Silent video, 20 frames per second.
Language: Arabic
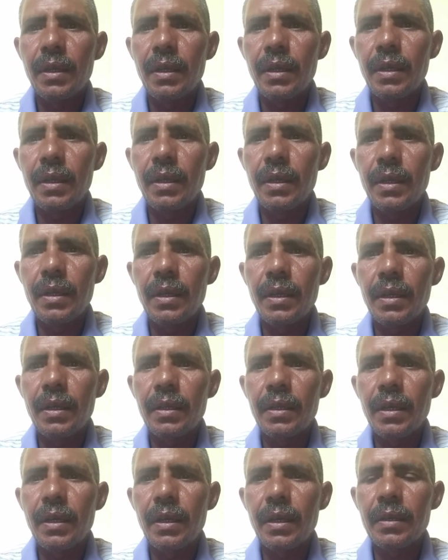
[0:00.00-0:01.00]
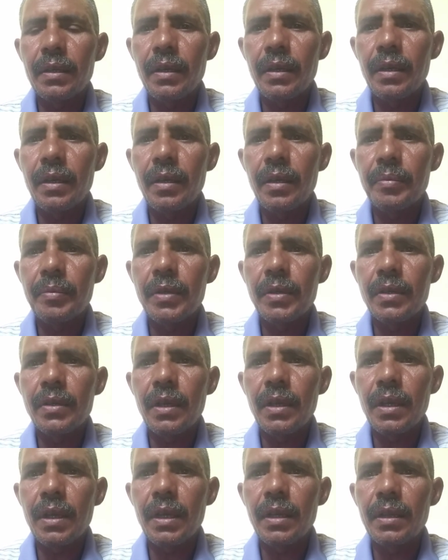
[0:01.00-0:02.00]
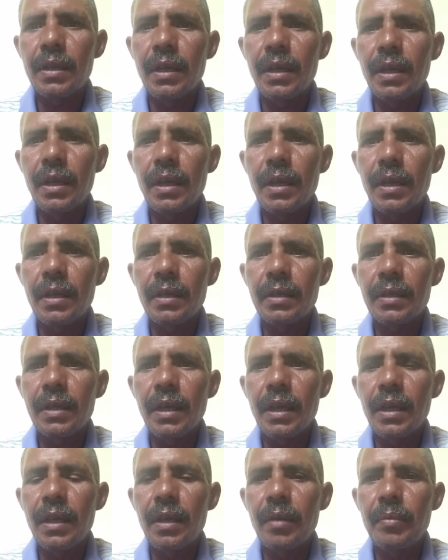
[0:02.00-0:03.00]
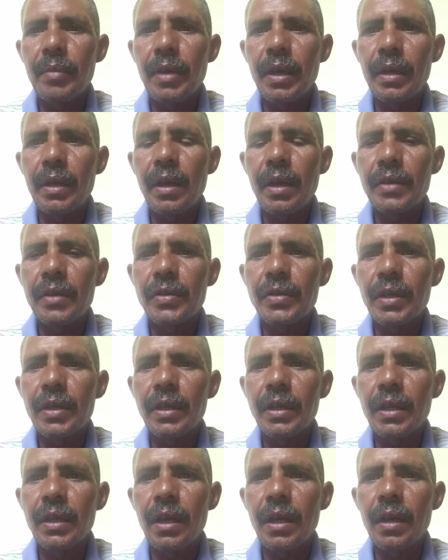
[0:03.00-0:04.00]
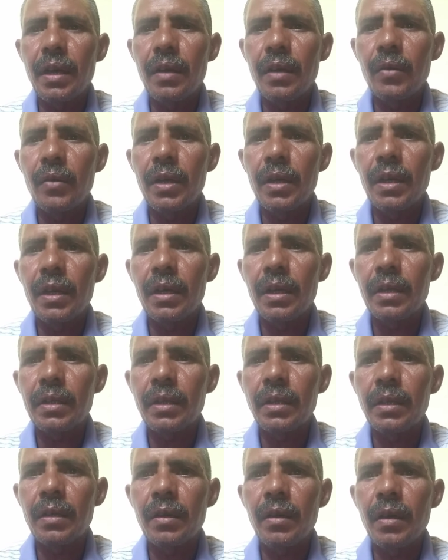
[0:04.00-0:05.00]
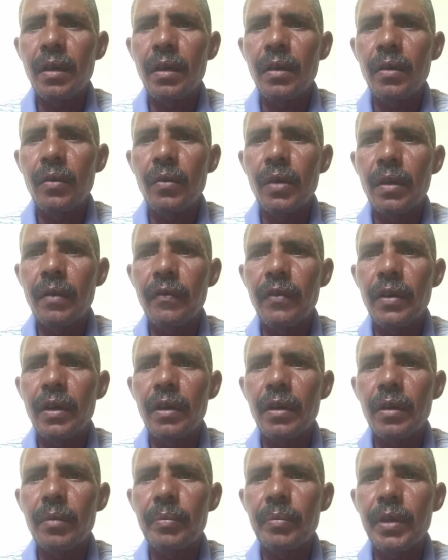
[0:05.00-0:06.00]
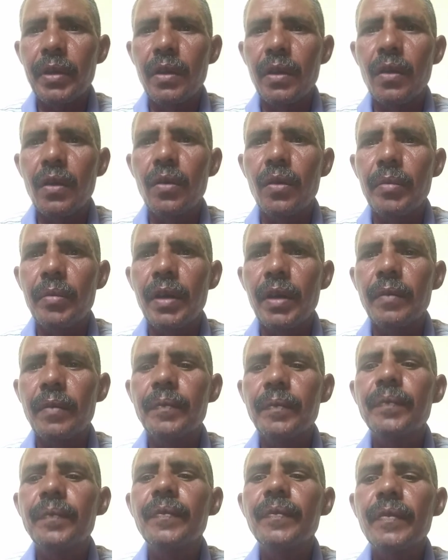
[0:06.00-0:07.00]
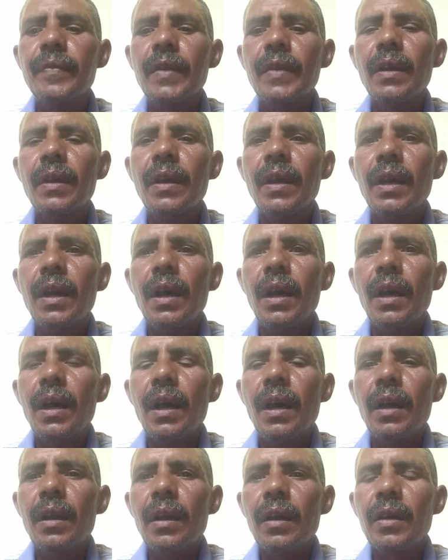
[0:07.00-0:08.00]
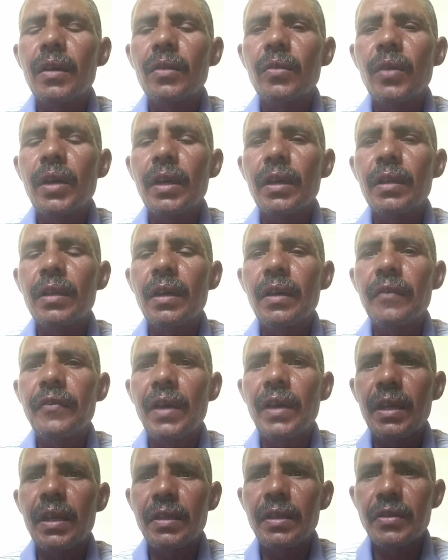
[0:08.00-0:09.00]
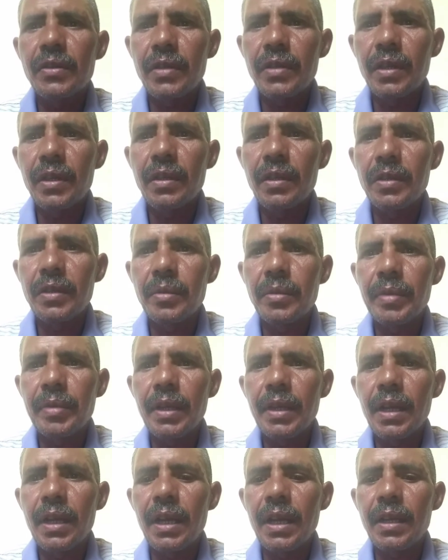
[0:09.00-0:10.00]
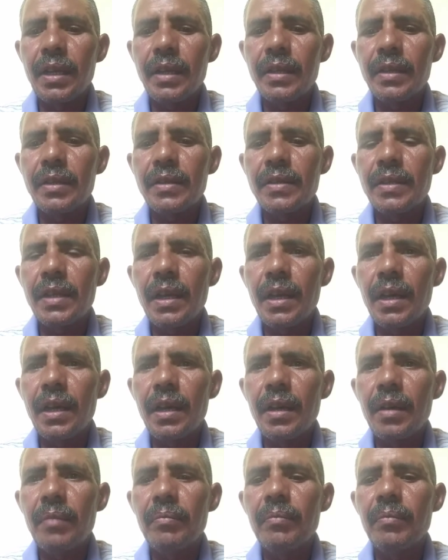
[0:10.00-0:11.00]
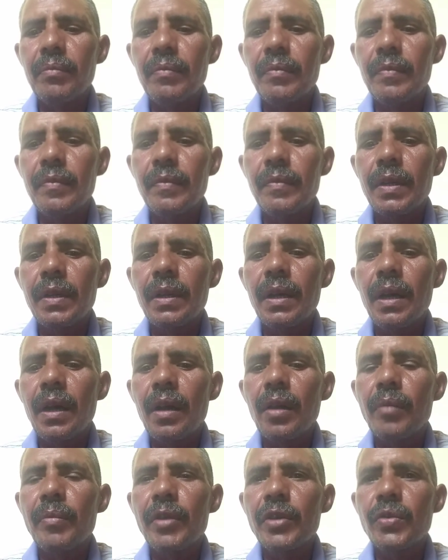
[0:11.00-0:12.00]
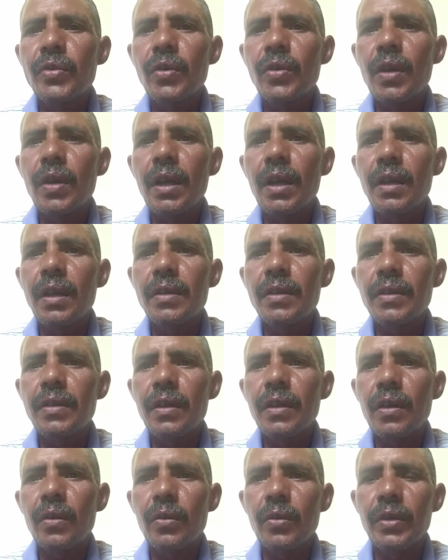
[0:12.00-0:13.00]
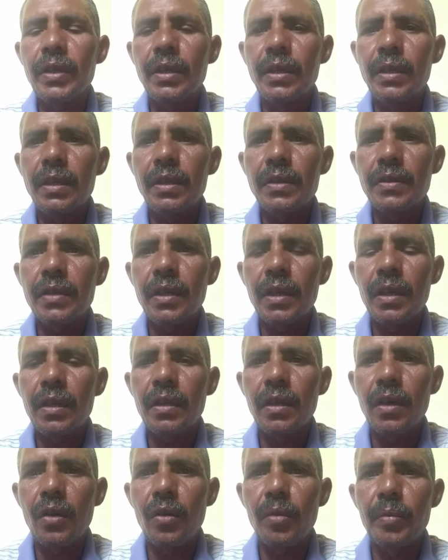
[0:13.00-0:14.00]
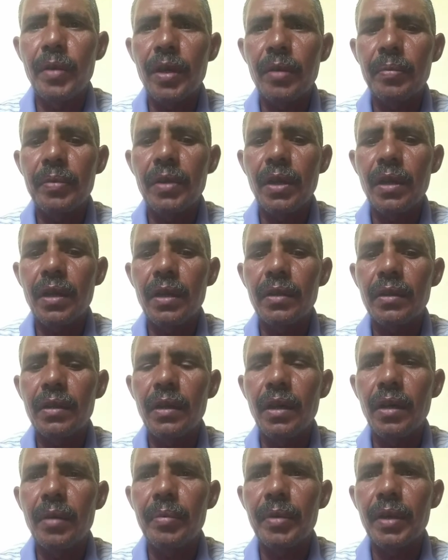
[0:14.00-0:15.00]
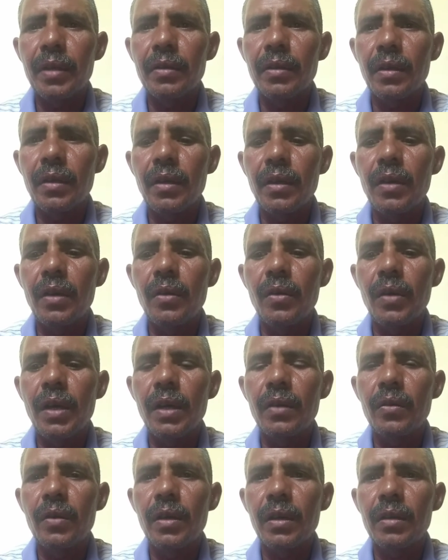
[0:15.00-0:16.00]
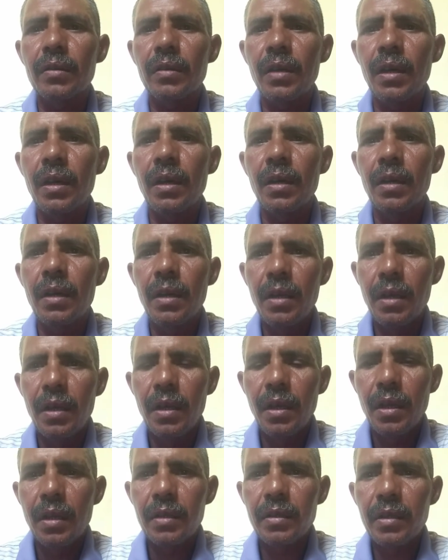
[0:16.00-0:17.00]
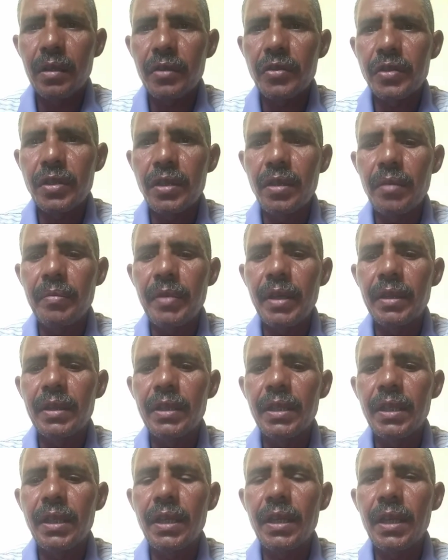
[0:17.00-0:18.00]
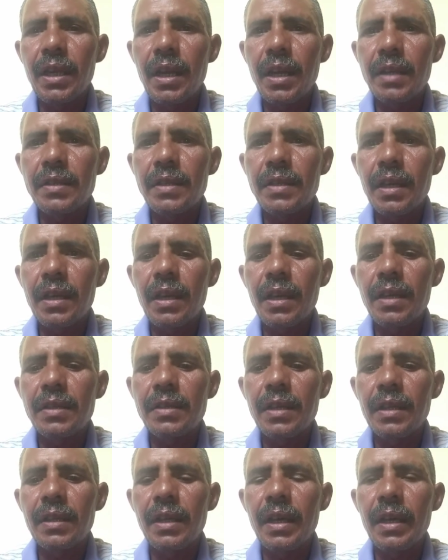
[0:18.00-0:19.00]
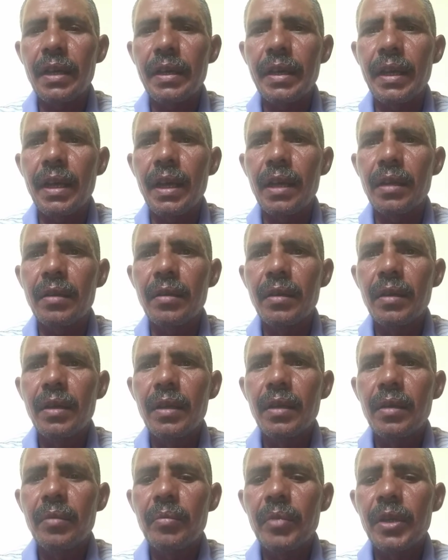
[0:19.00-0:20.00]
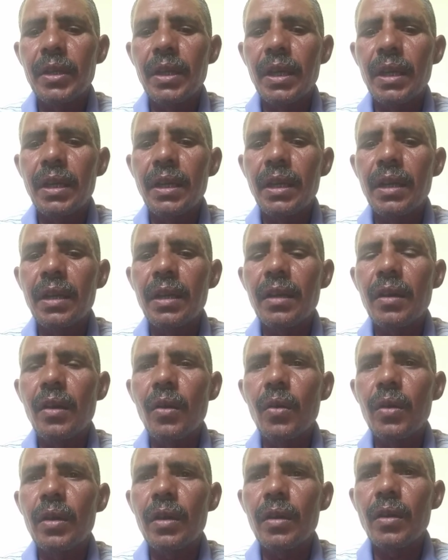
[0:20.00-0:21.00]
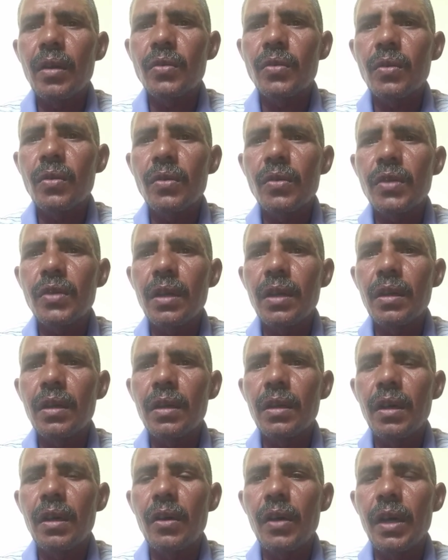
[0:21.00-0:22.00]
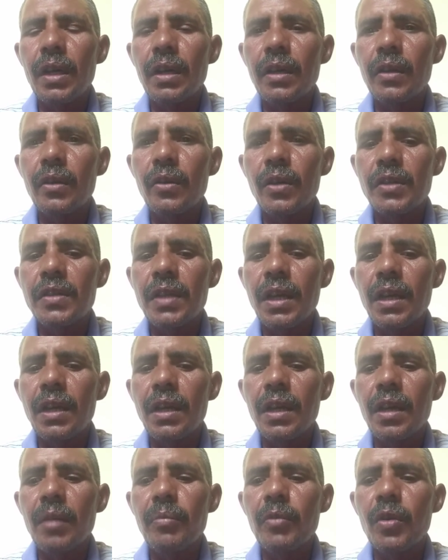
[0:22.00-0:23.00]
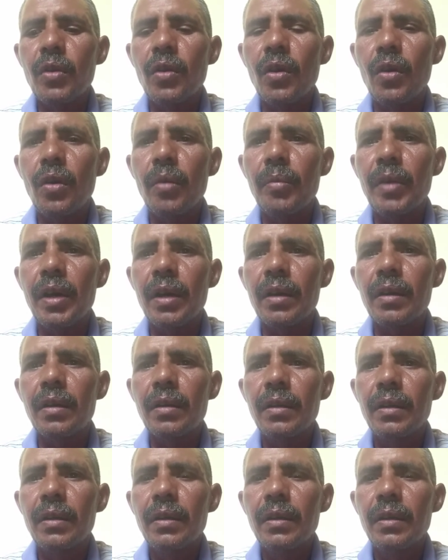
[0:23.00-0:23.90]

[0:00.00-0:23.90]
آه، النهاردة بإذن الله تعالى هنتكلم عن الشريعة والحقيقة والفرق بينهما لقد ورد في حديث سيدنا جبريل عليه السلام المشهور الذي رويه سيدنا عمر بن الخطاب رضي الله عنه وارضاه تقسيم الدين إلى ثلاثة أركان بدليل قول الرسول صلى الله عليه وسلم لعمر